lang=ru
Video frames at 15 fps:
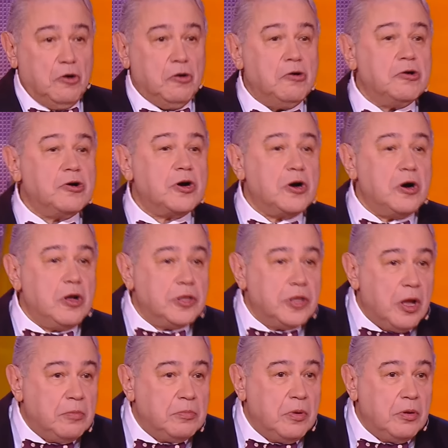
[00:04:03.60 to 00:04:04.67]

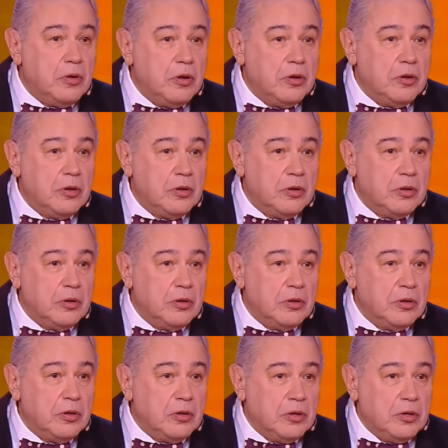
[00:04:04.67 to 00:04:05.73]
Уродом.
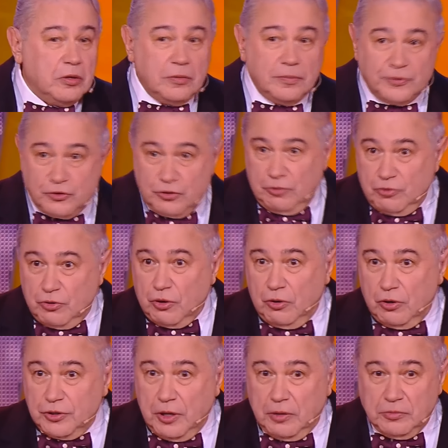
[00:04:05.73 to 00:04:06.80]
Почему
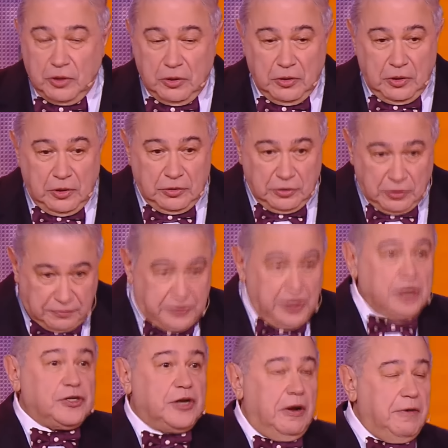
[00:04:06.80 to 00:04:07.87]
уродом? Но ну, все же